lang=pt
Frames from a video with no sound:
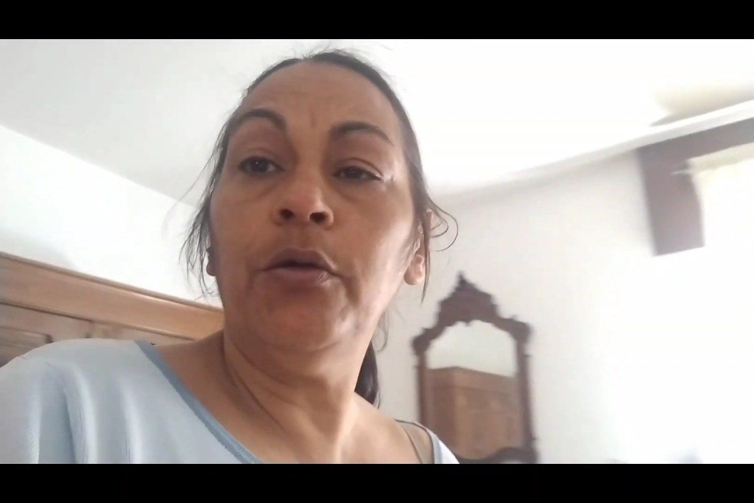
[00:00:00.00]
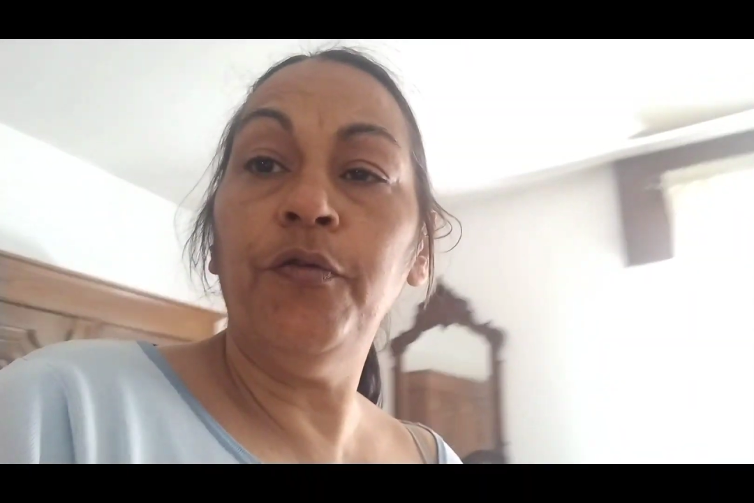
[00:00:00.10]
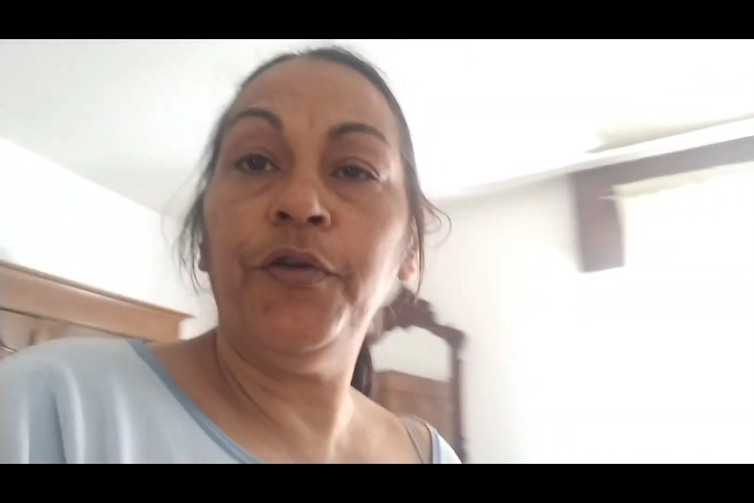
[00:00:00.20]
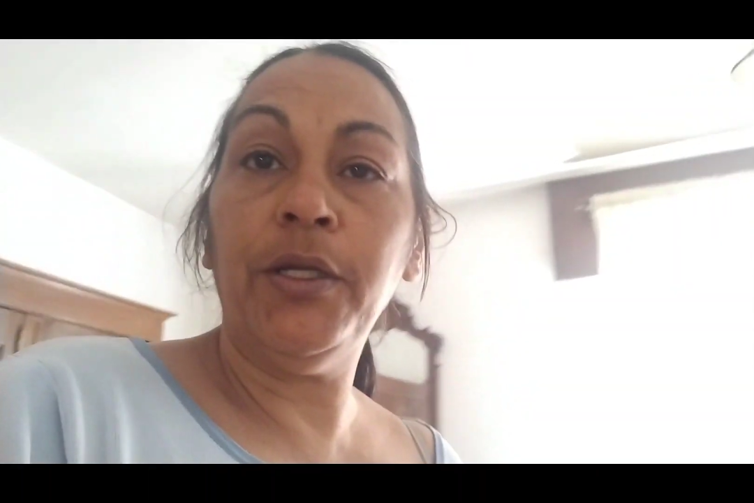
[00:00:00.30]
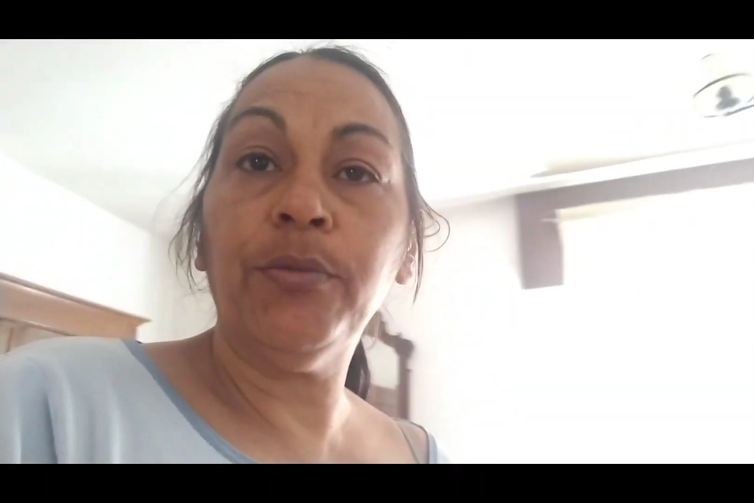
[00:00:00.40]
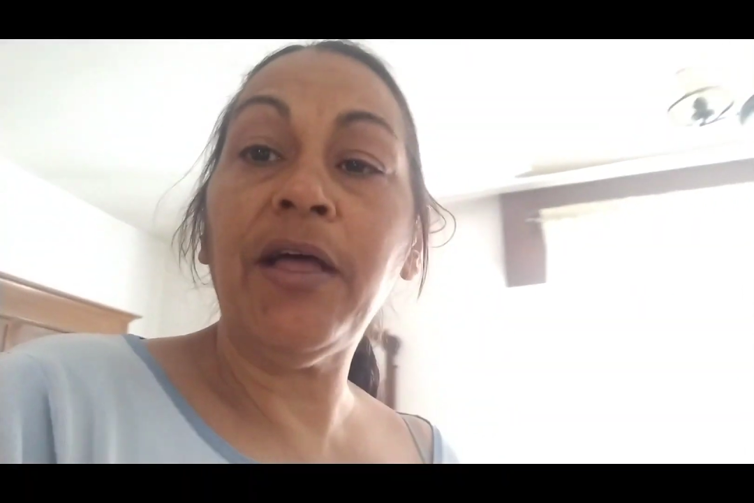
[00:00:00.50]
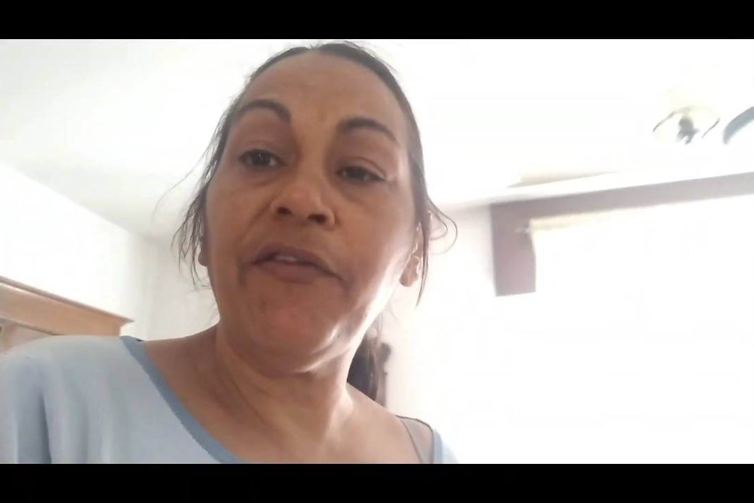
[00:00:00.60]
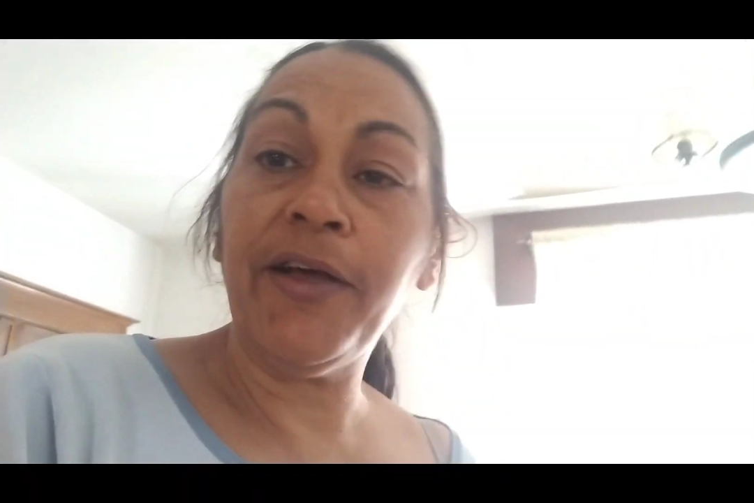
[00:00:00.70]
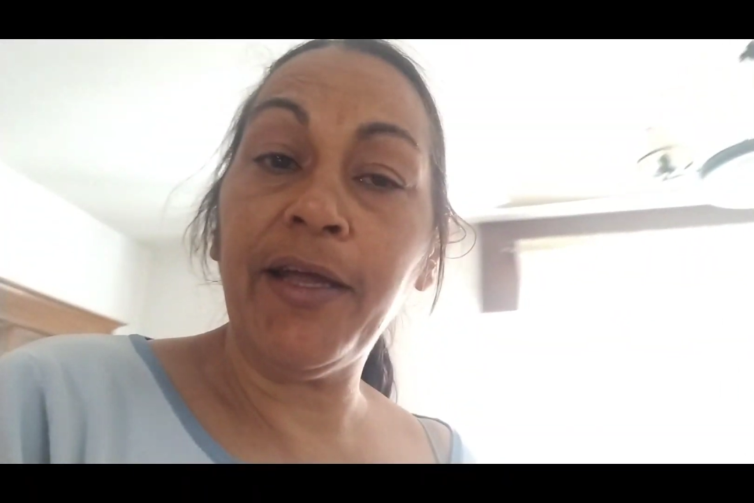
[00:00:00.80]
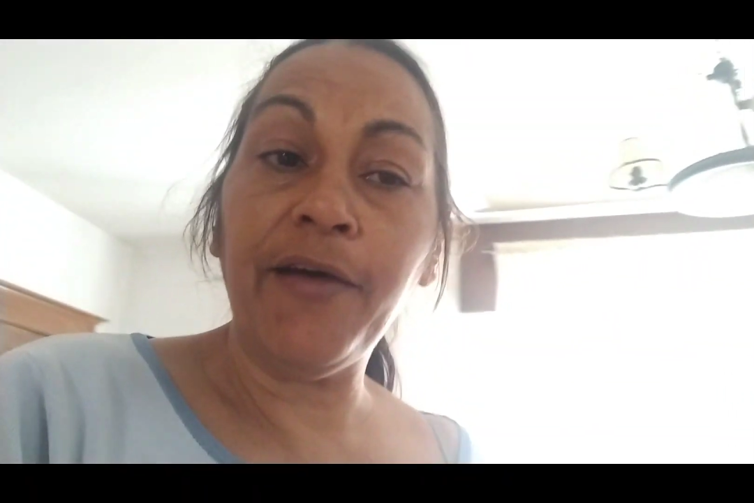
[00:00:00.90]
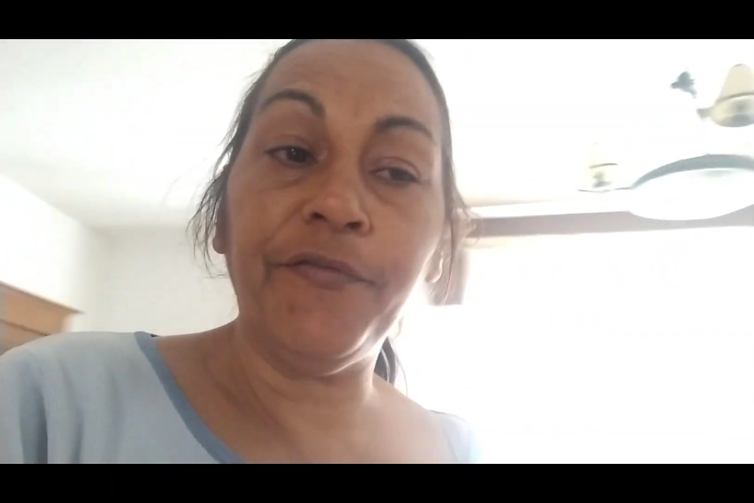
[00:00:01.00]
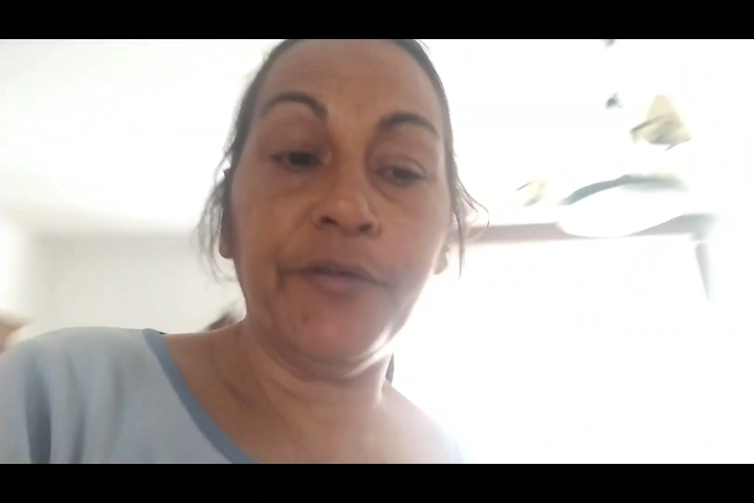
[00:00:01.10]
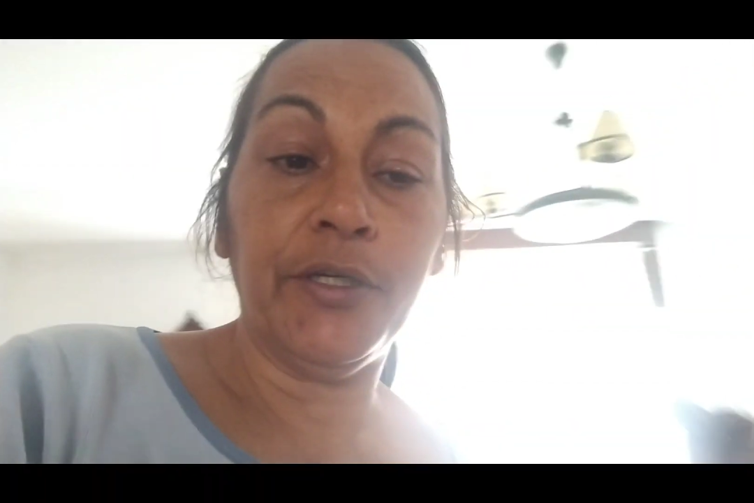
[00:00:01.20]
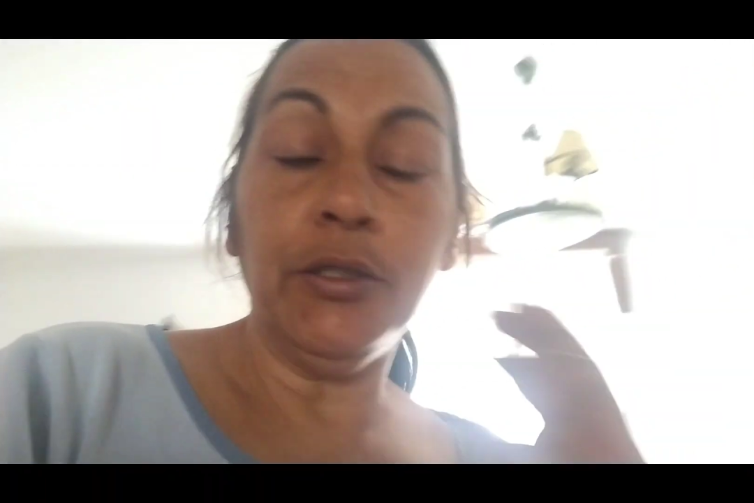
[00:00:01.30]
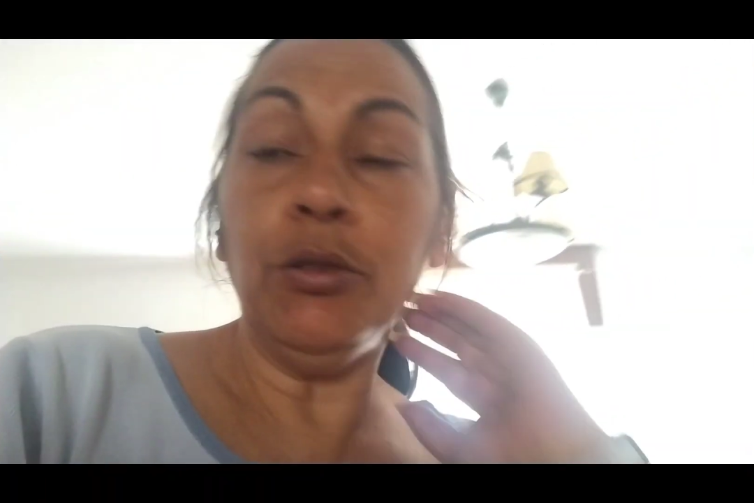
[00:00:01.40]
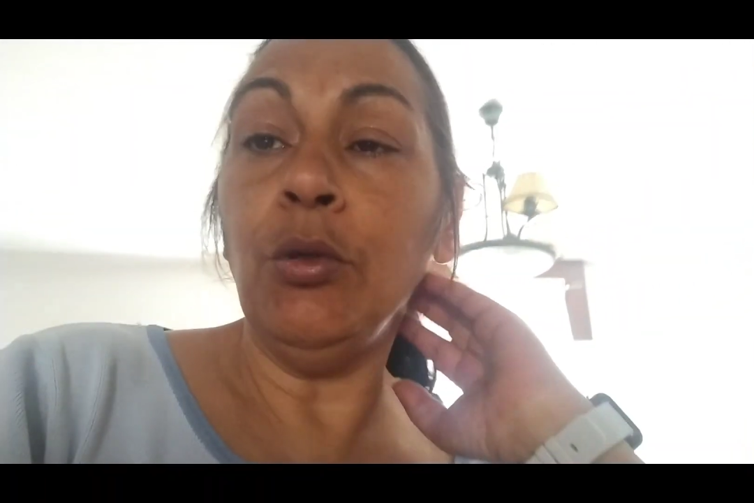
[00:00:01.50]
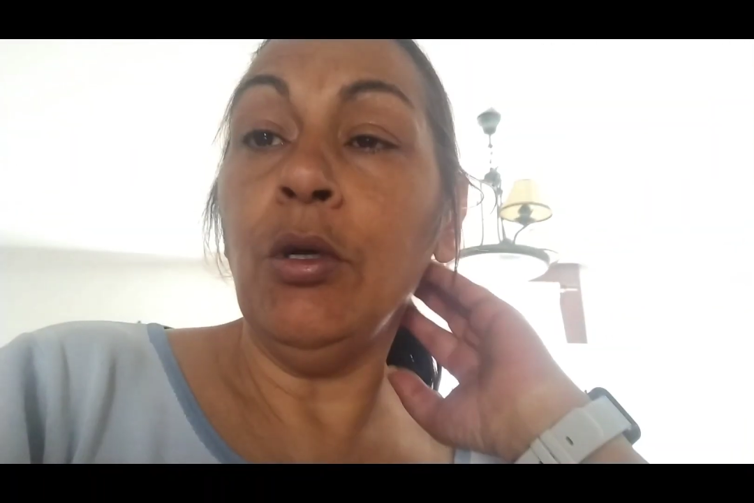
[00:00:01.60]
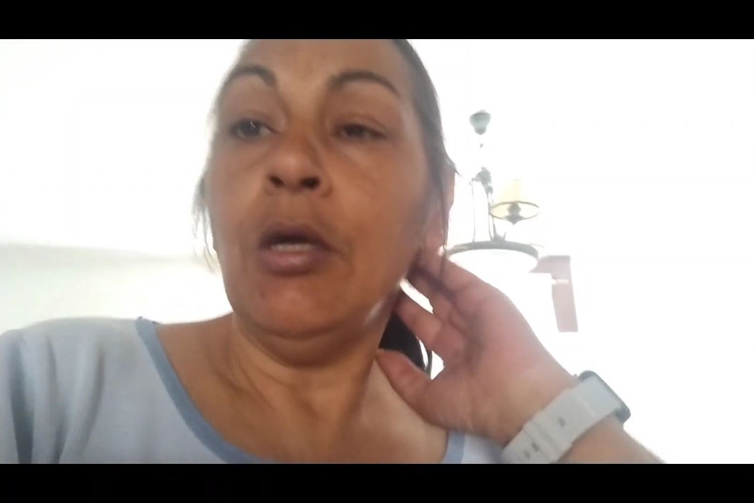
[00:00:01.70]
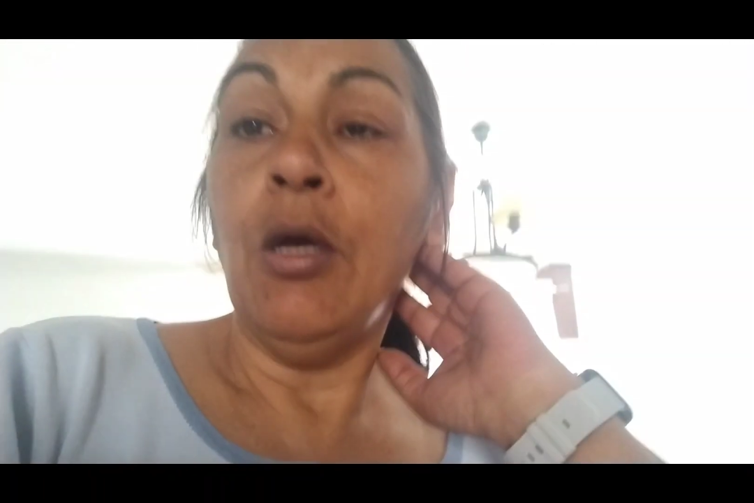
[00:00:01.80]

e no fim não tava gravando.